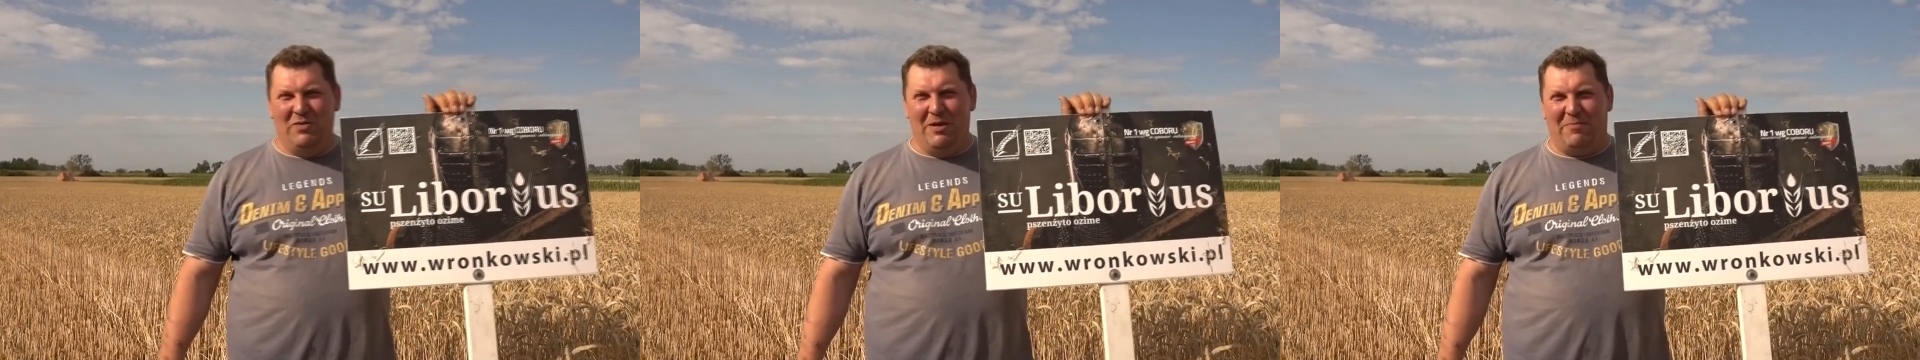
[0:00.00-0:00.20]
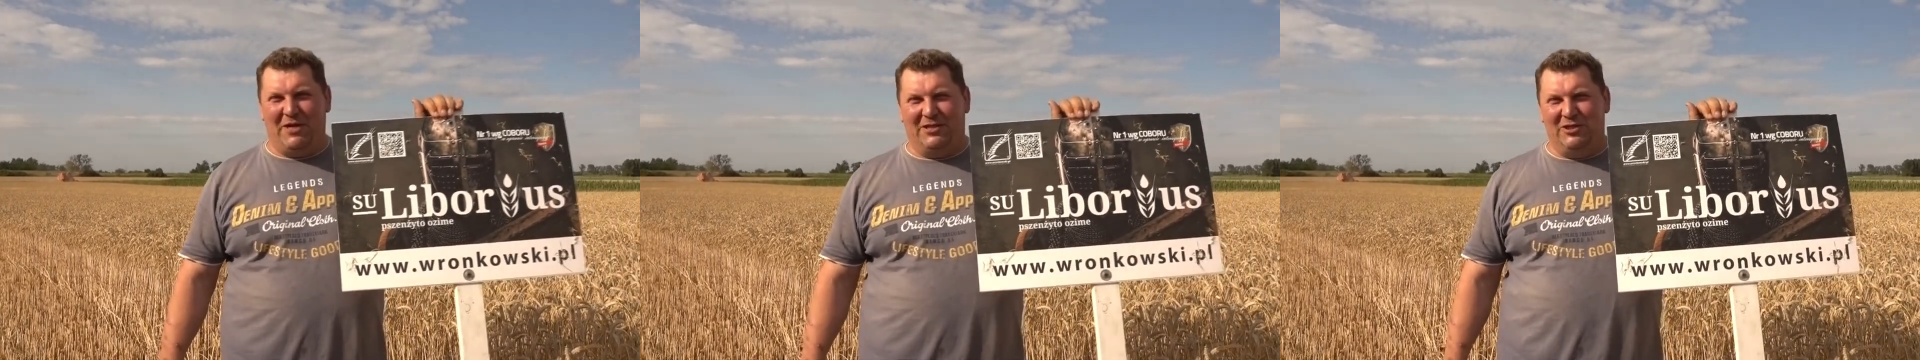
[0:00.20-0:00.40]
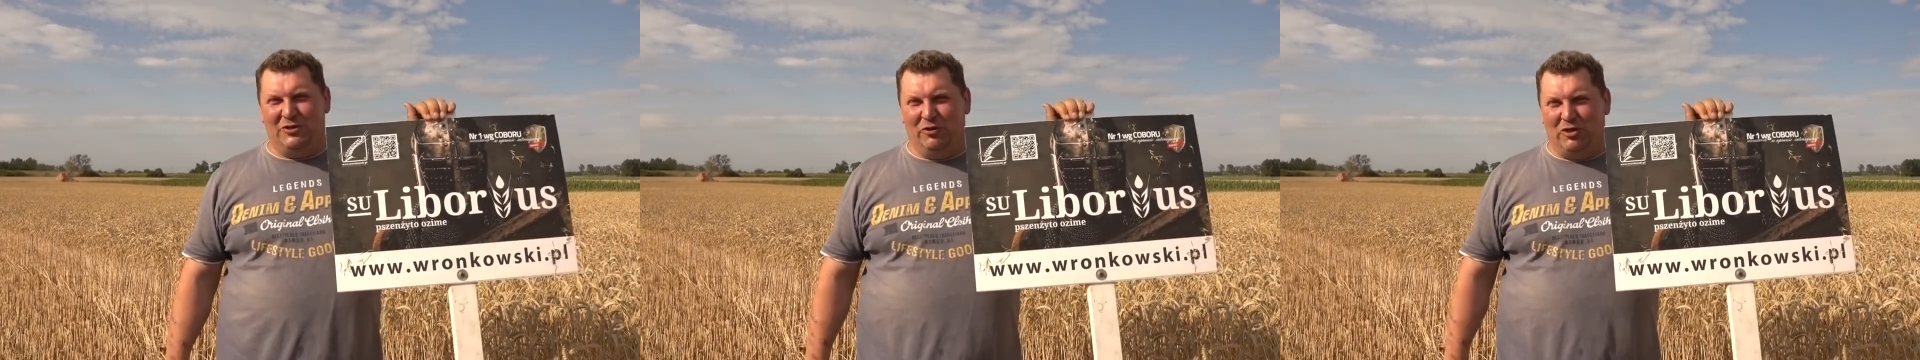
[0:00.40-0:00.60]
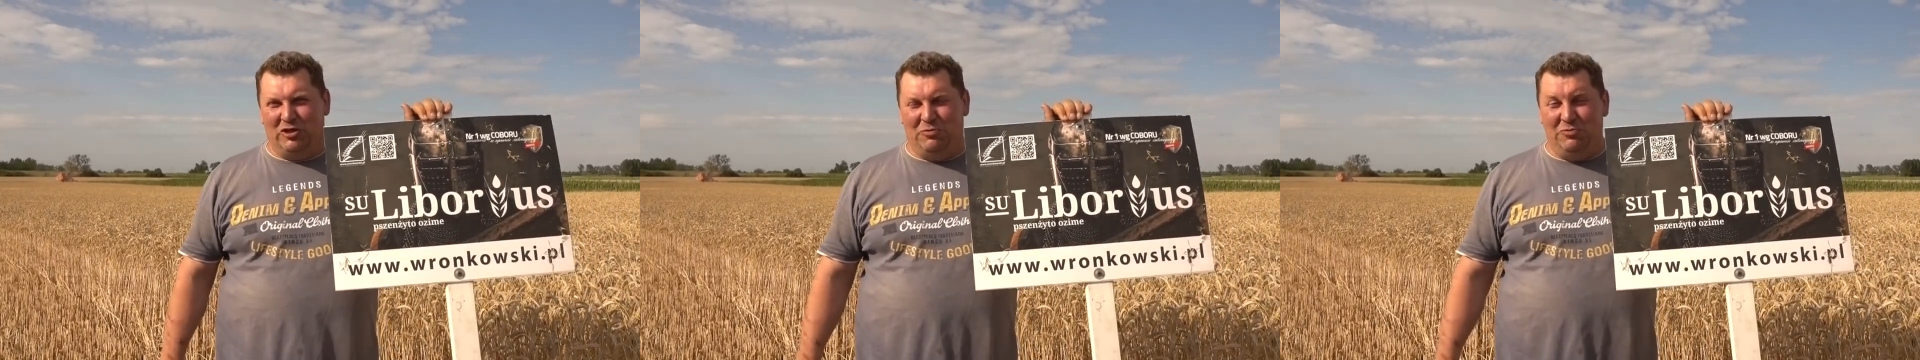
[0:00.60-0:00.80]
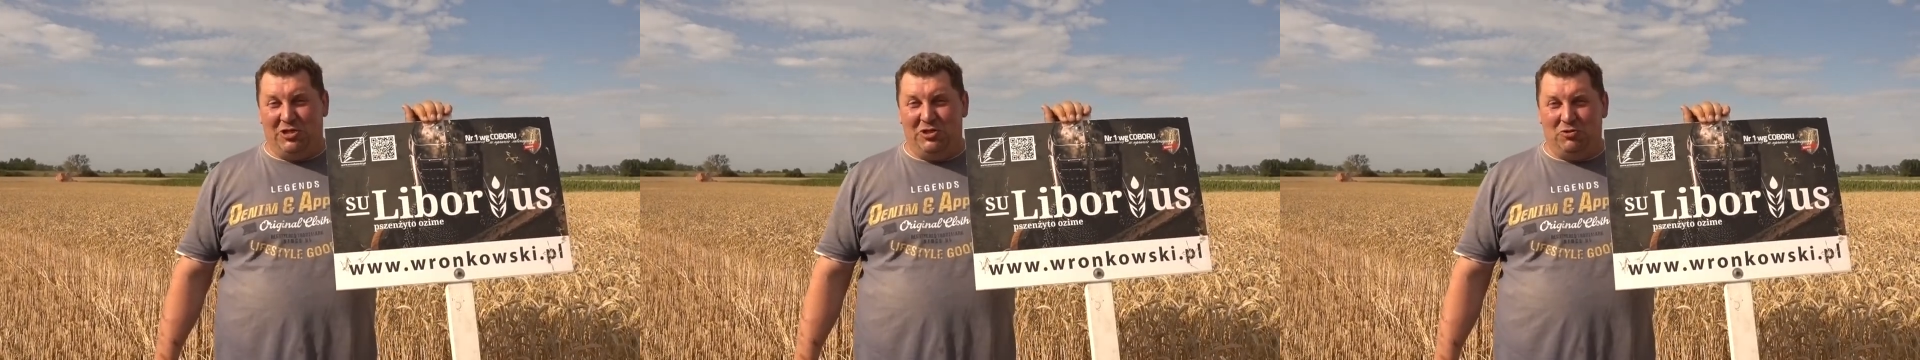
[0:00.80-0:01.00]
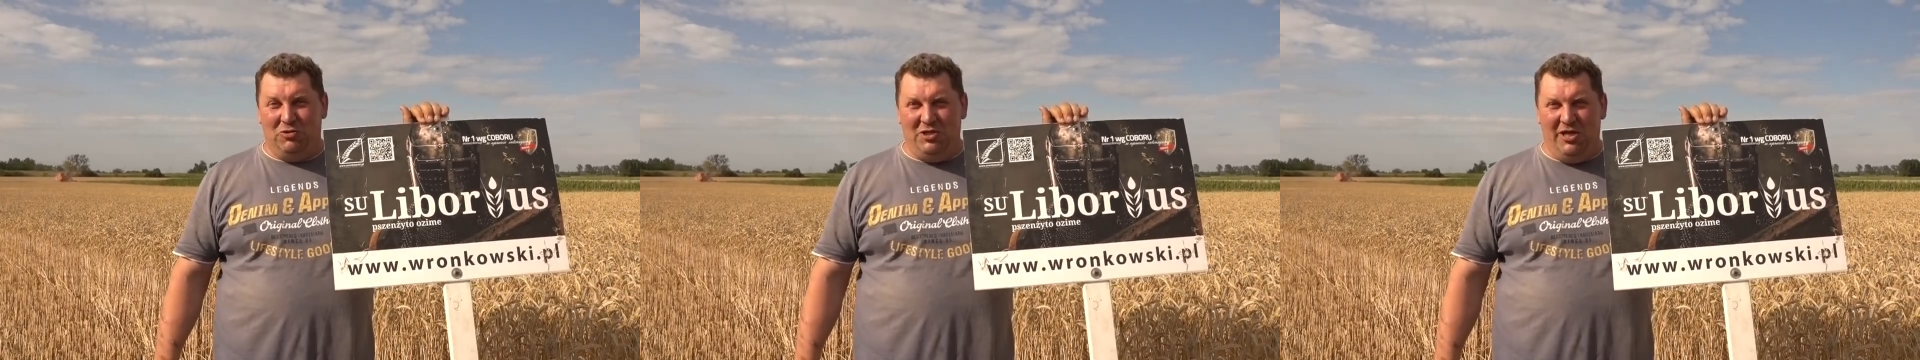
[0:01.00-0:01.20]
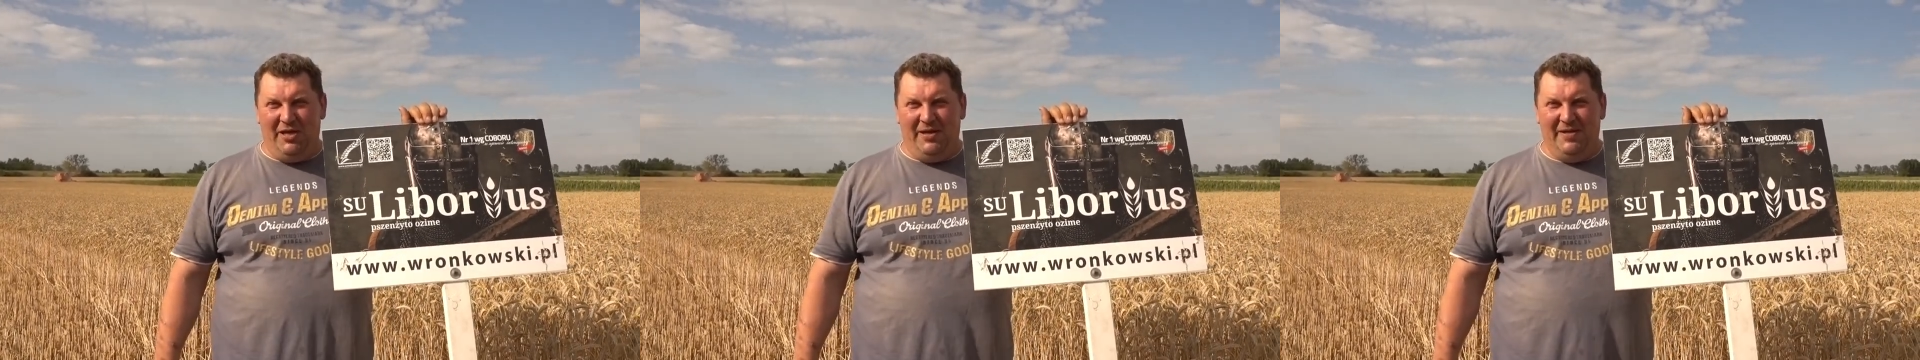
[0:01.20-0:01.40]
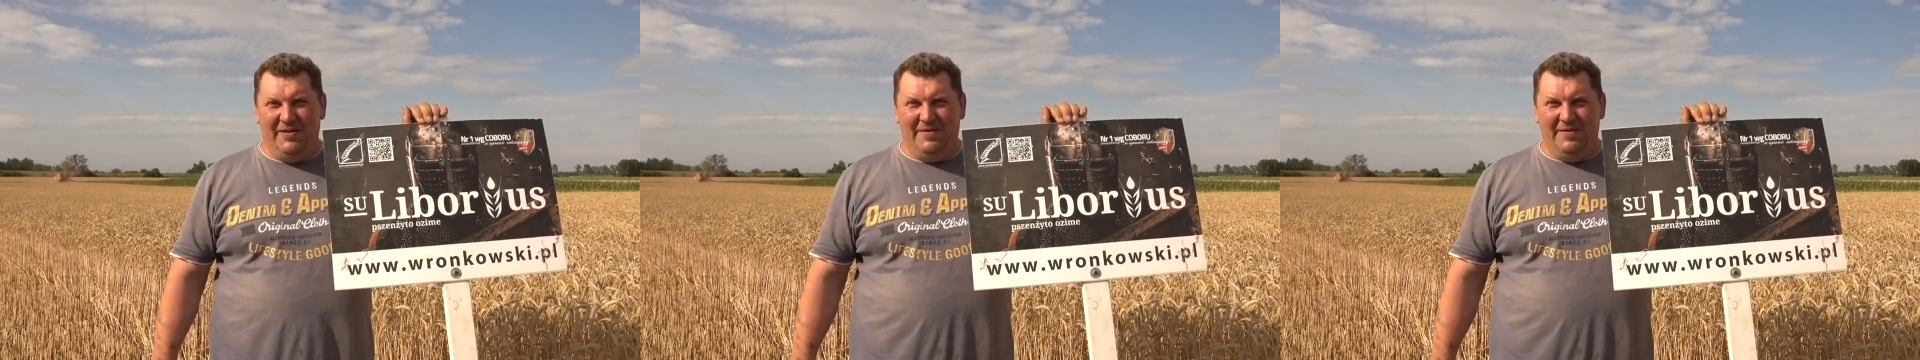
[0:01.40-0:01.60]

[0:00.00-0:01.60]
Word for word: u mnie praktycznie do 80 dni.